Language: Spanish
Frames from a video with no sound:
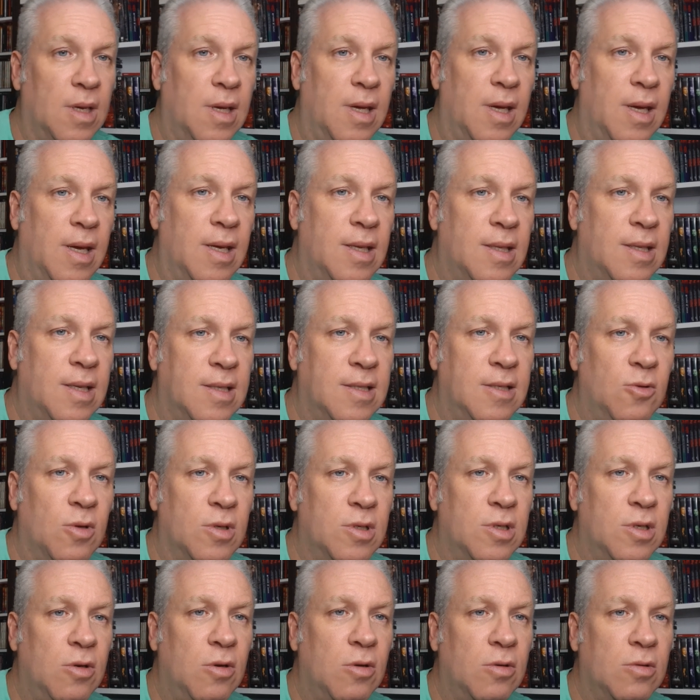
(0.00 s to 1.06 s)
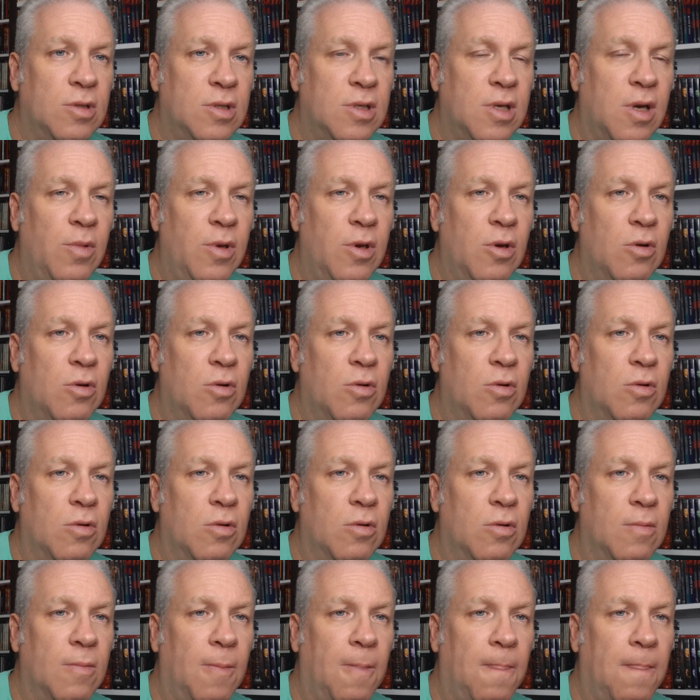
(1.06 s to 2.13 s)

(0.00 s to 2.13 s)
en esta situación se vio,